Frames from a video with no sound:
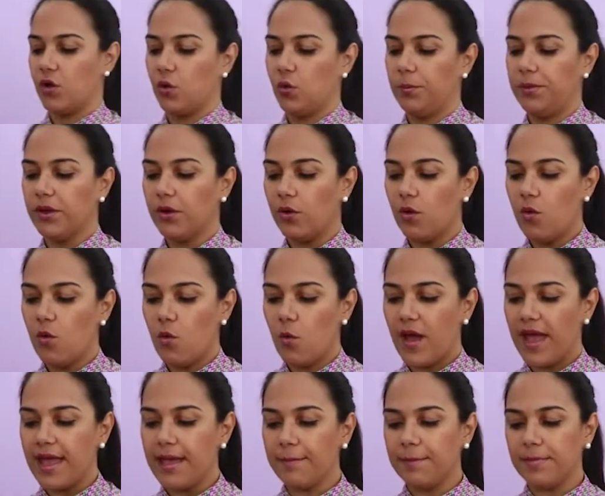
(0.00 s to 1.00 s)
O bico
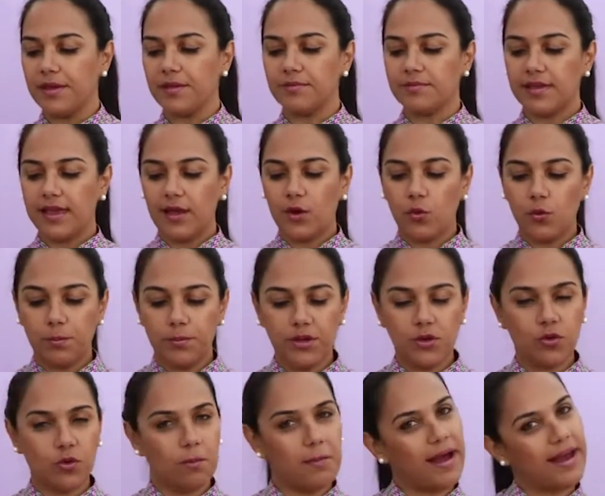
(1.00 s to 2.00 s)
1M é o
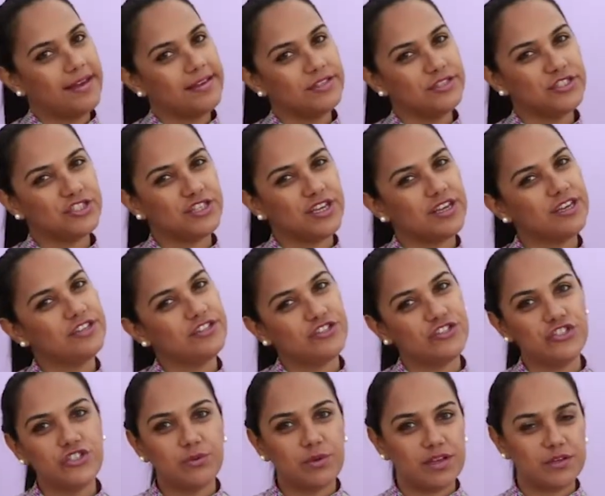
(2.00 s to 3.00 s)
bico mais
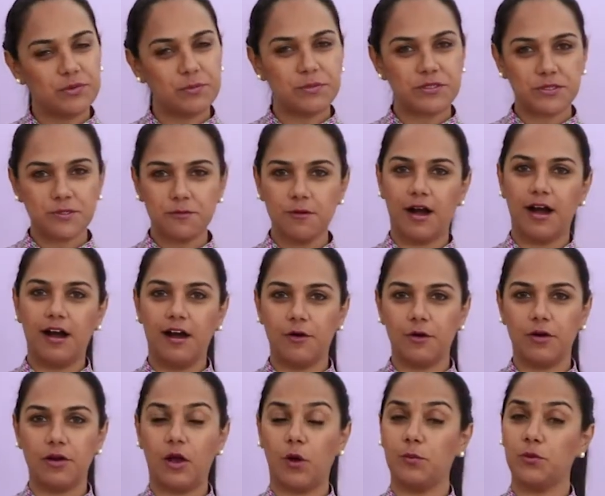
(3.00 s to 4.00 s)
queridinho aí do pessoal,
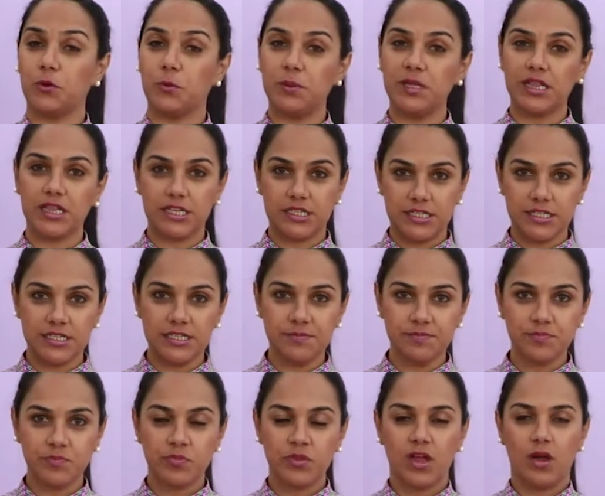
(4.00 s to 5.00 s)
é o bico pitanga
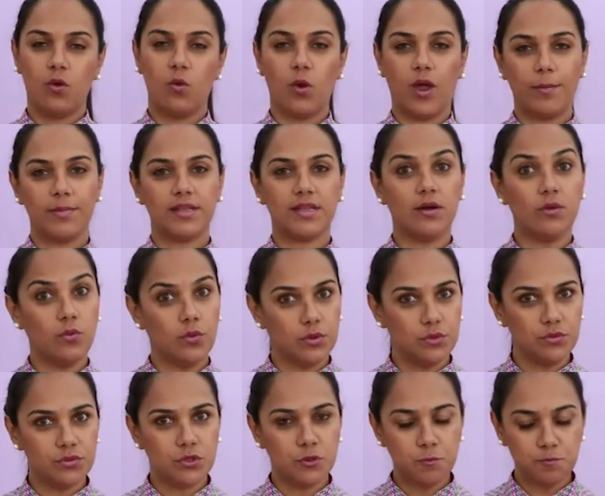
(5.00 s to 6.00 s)
1M da
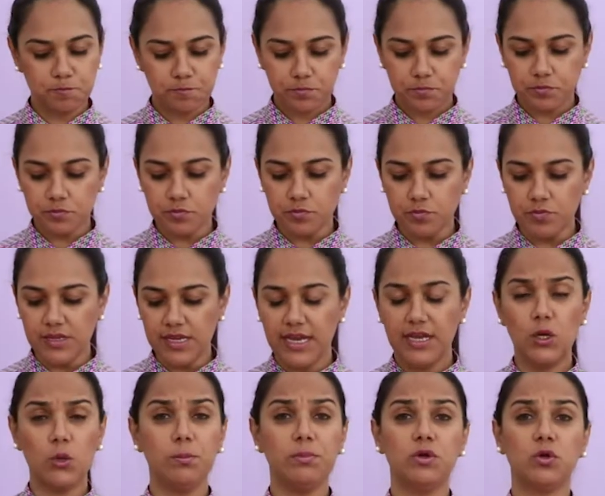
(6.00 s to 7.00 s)
Wilton.
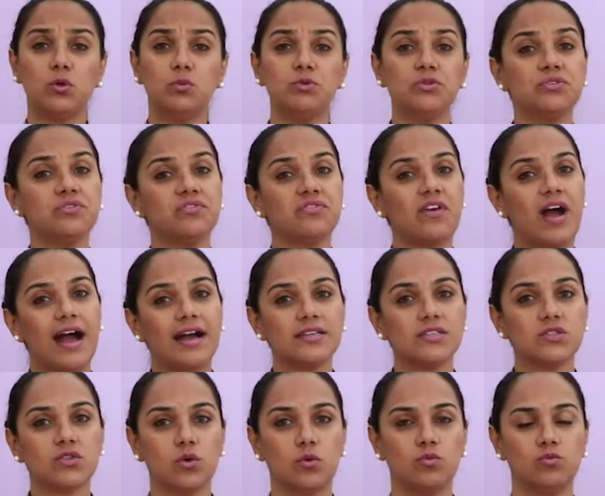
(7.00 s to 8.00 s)
Ele é um bico muito
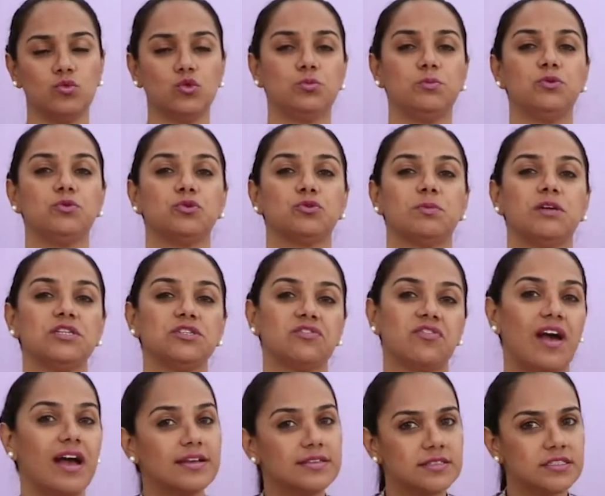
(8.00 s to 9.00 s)
fácil, é um dos bicos mais
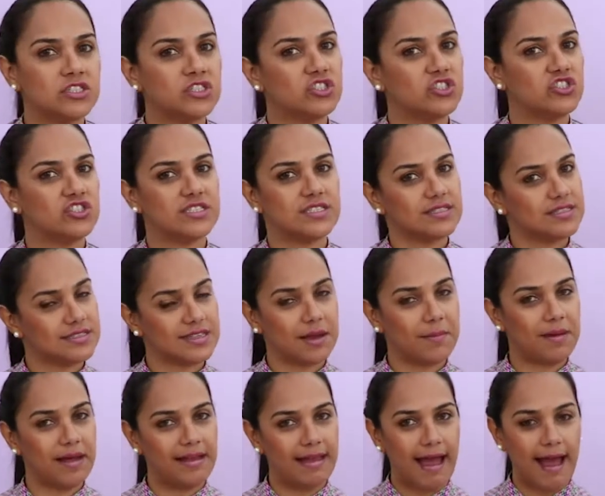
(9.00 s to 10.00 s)
fáceis de se
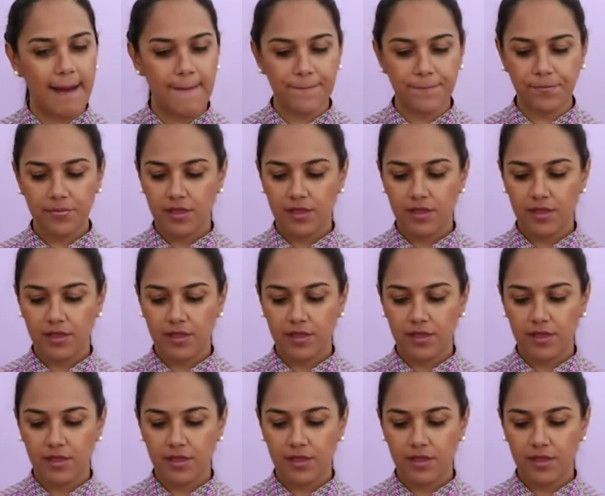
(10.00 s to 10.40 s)
trabalhar